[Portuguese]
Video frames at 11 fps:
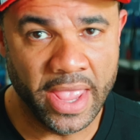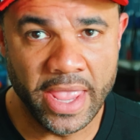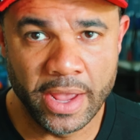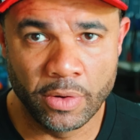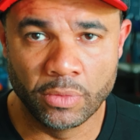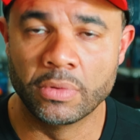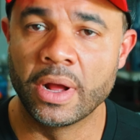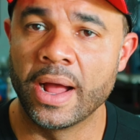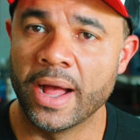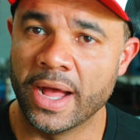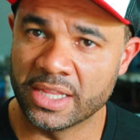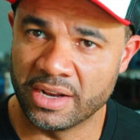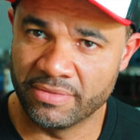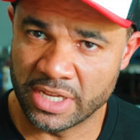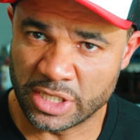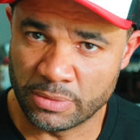Eu,
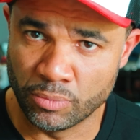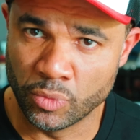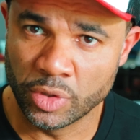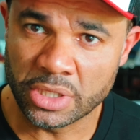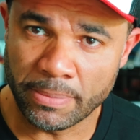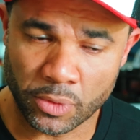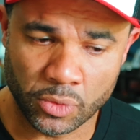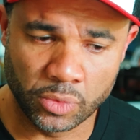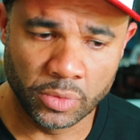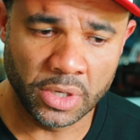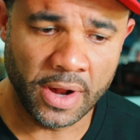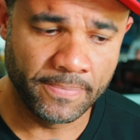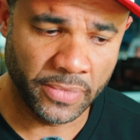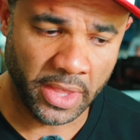através de muita procura,